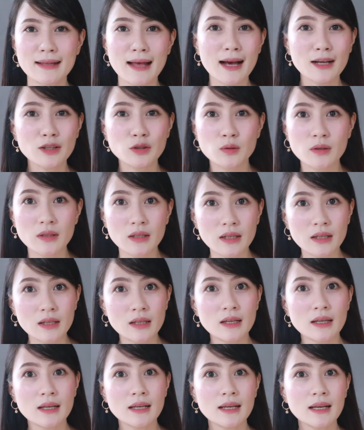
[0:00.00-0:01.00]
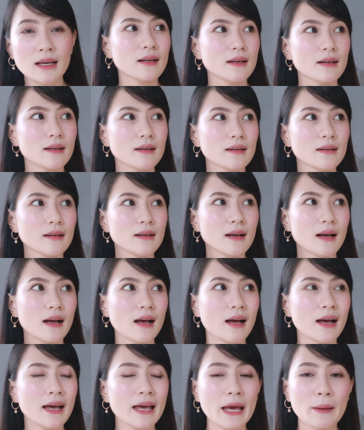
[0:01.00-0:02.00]
actually,
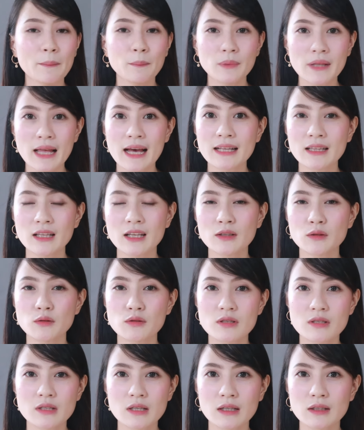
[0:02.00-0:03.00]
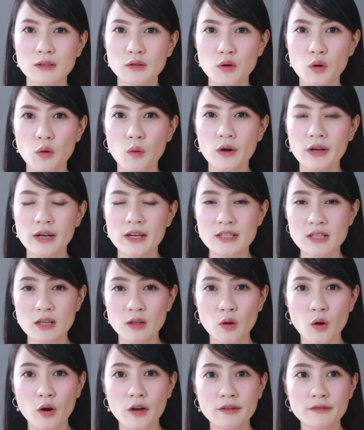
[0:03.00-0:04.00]
I am planning to still go on a
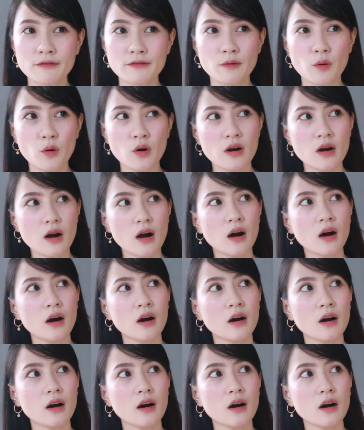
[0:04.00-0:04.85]
salon for a